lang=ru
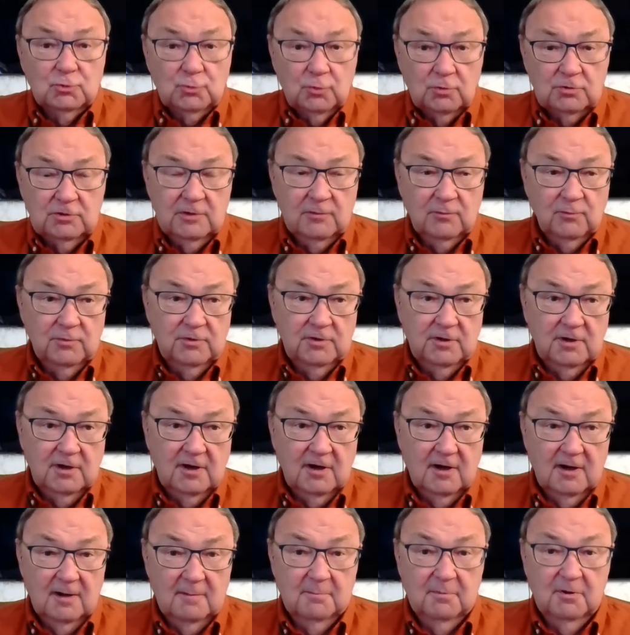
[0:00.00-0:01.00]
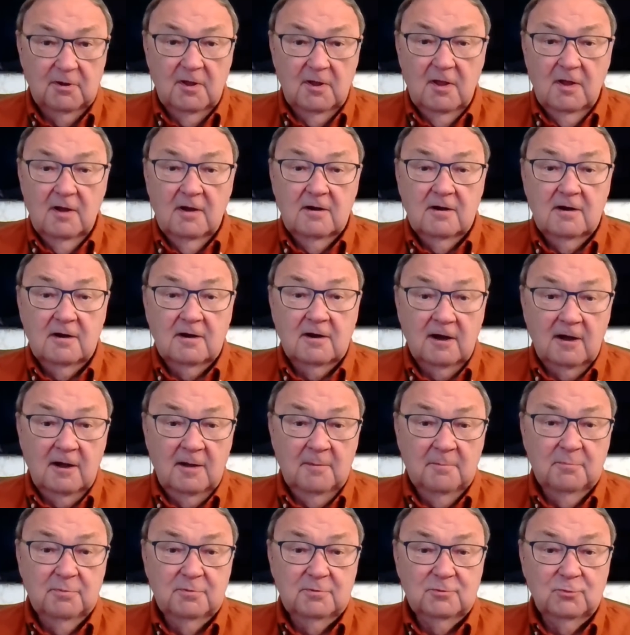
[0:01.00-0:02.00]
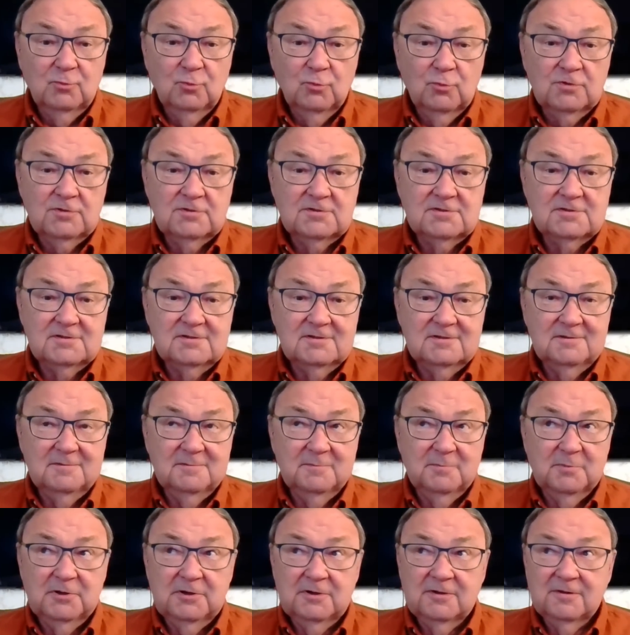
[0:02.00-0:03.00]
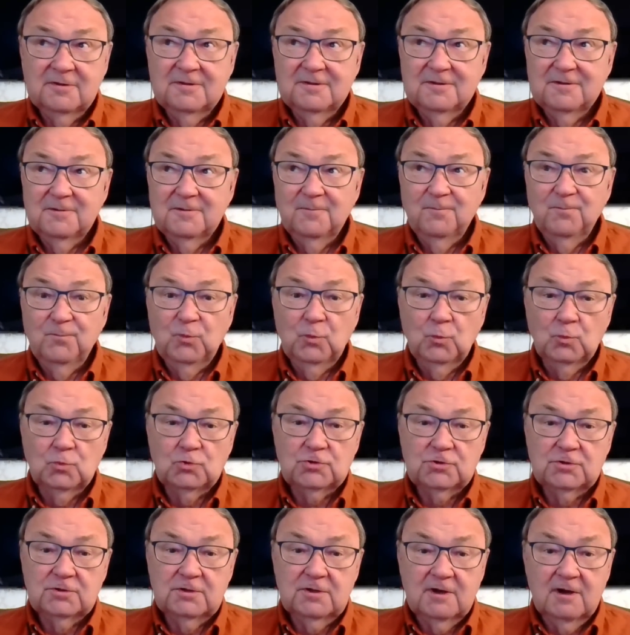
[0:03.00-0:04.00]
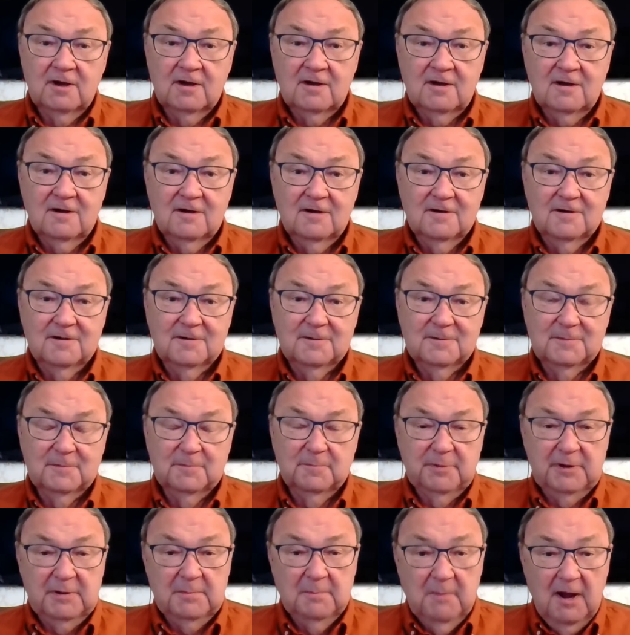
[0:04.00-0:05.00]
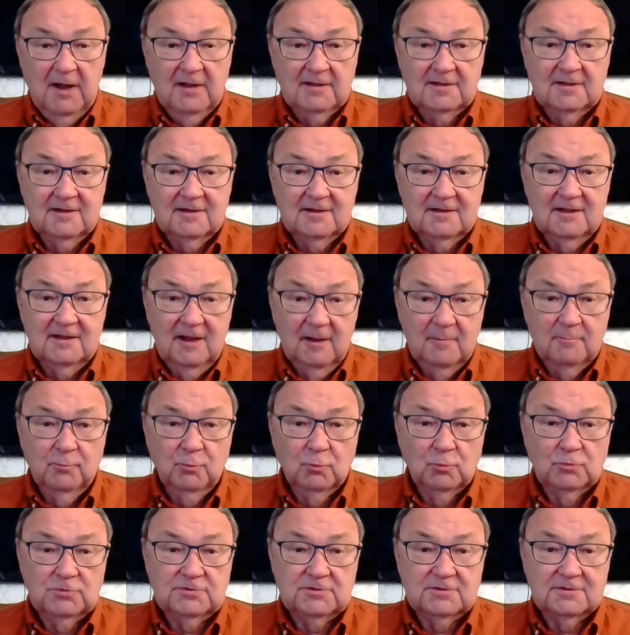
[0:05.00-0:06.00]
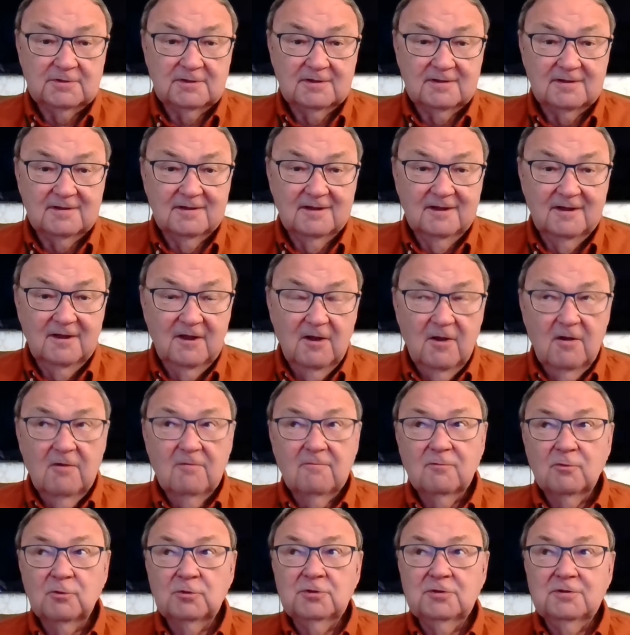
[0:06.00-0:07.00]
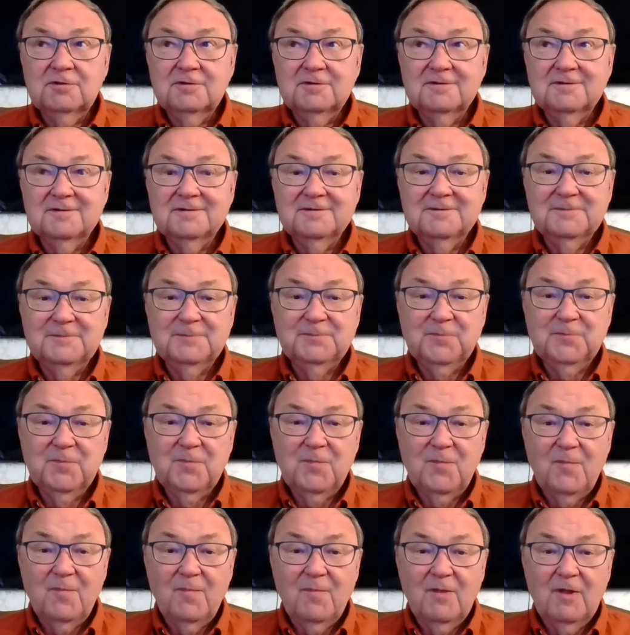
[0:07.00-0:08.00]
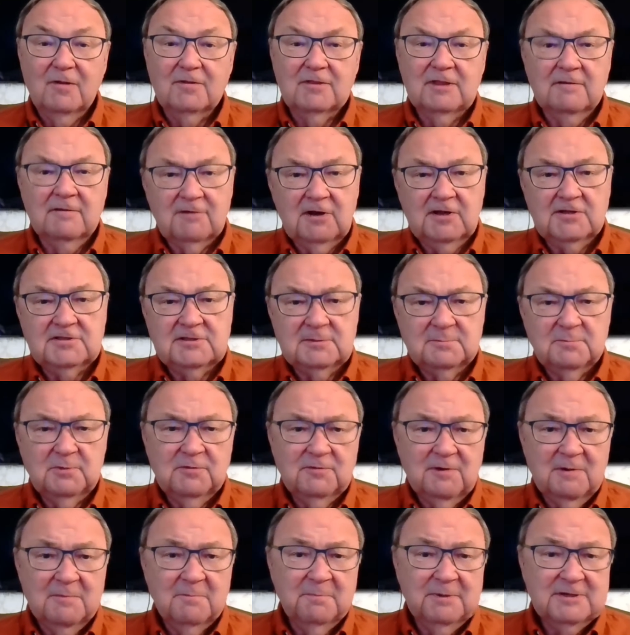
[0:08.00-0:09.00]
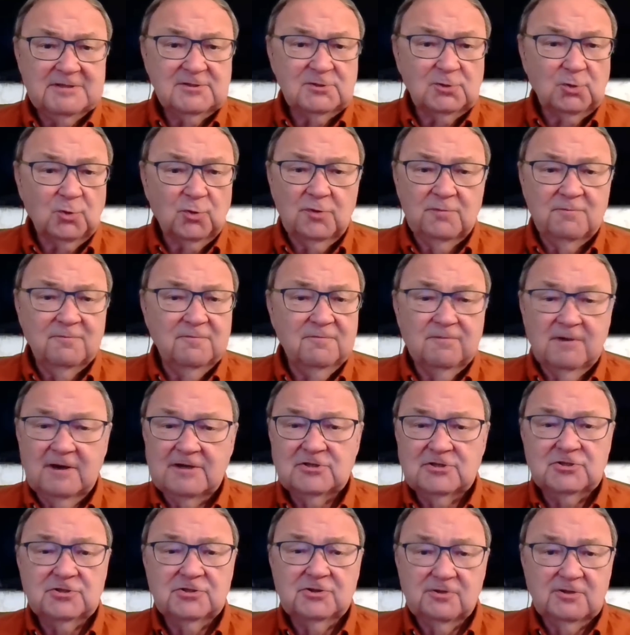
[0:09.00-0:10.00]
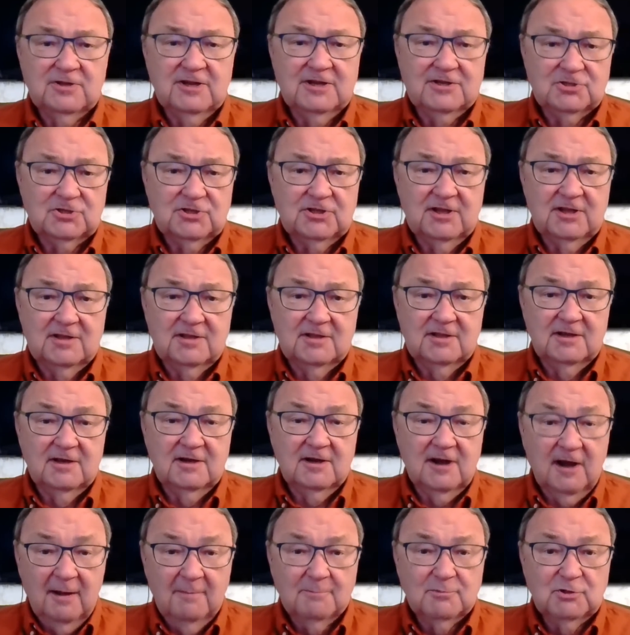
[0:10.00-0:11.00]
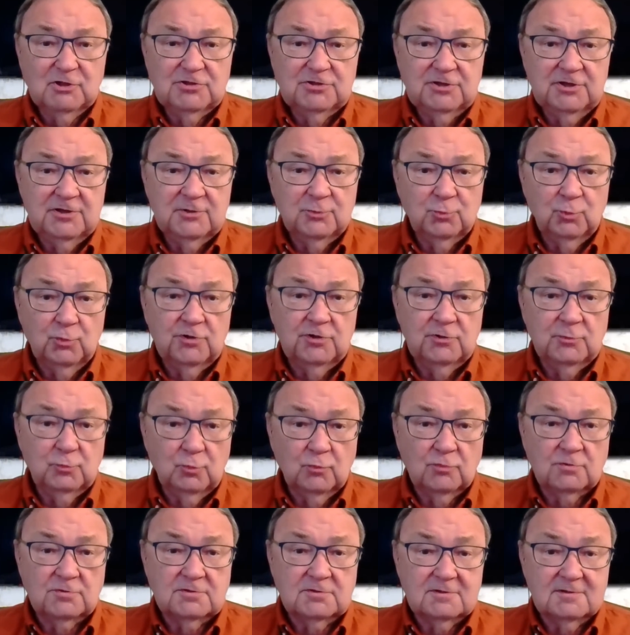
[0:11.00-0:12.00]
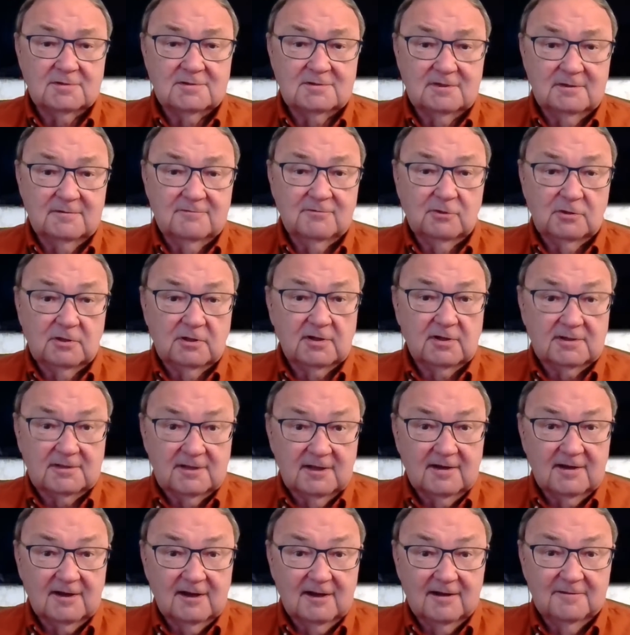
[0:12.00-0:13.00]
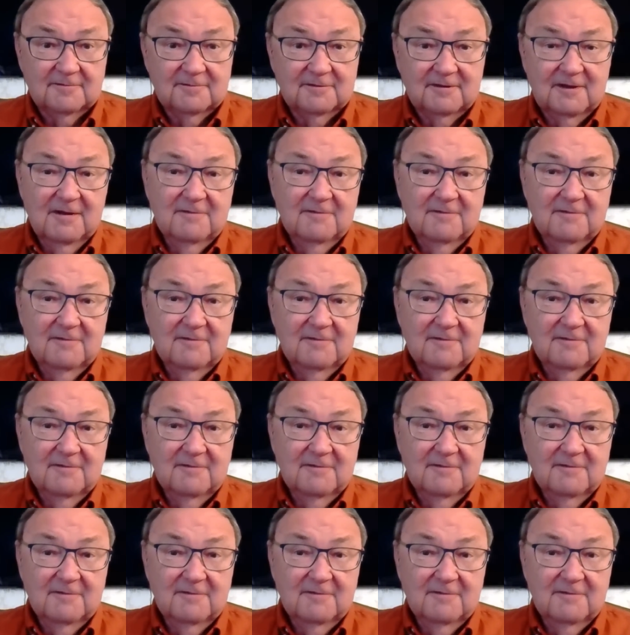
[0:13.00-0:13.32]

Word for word: Ну, что такое хаб? хаб Турции был э, нужен как э, приманка для Путина. Вот э, давайте мы вам построим ваш долгожданный хаб на территории Турции, заявил Эрдоган